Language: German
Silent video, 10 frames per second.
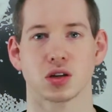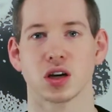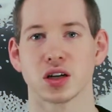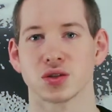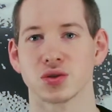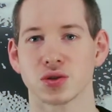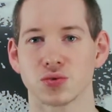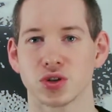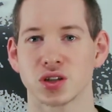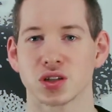Ja,
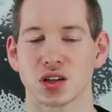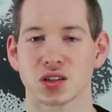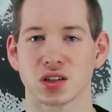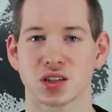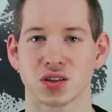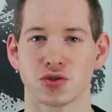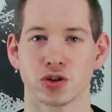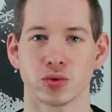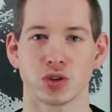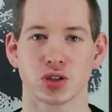ansonsten würde ich sagen, dass der
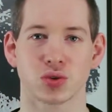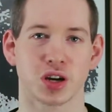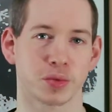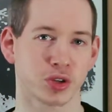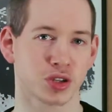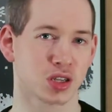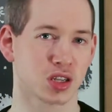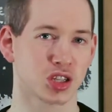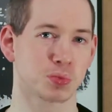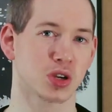Film mich sogar ein bisschen
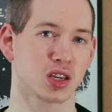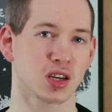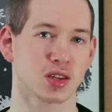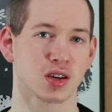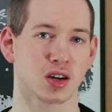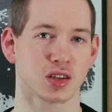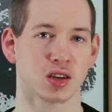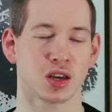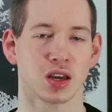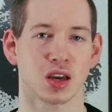inspiriert
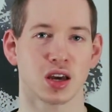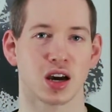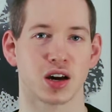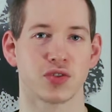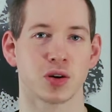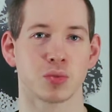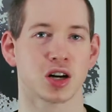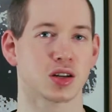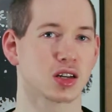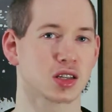hat, einfach
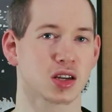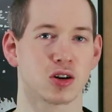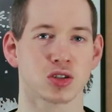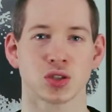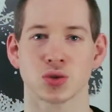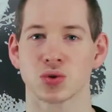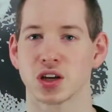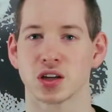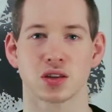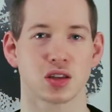mal nach draußen zu
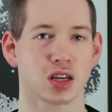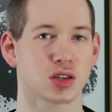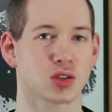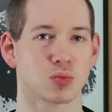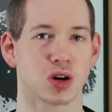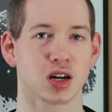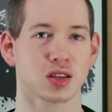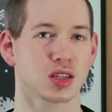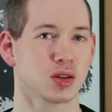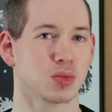gehen, Dinge zu
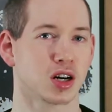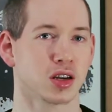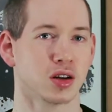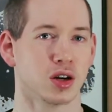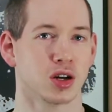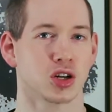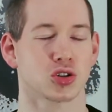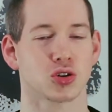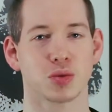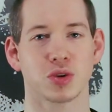machen, die man
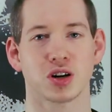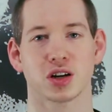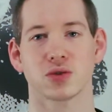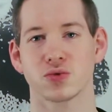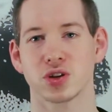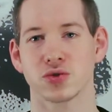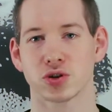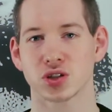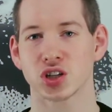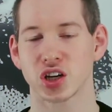schon immer irgendwie
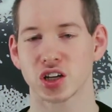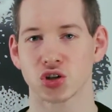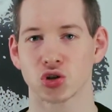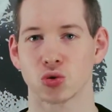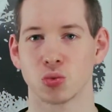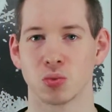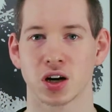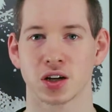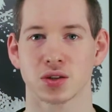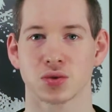vor sich hergeschoben
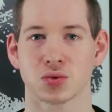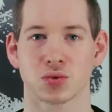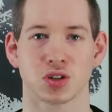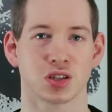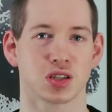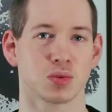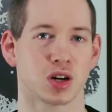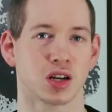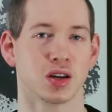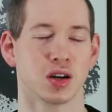hat oder die
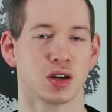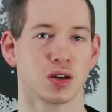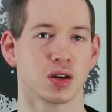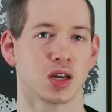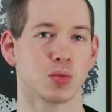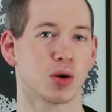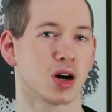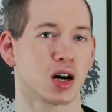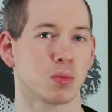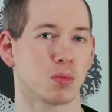man immer
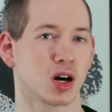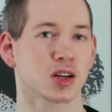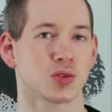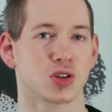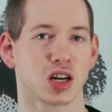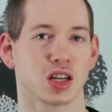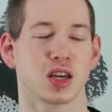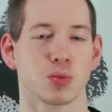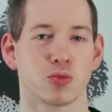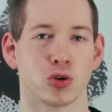mal machen oder
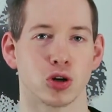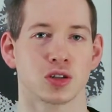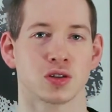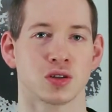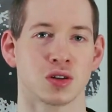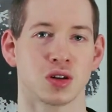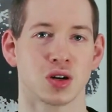erleben wollte.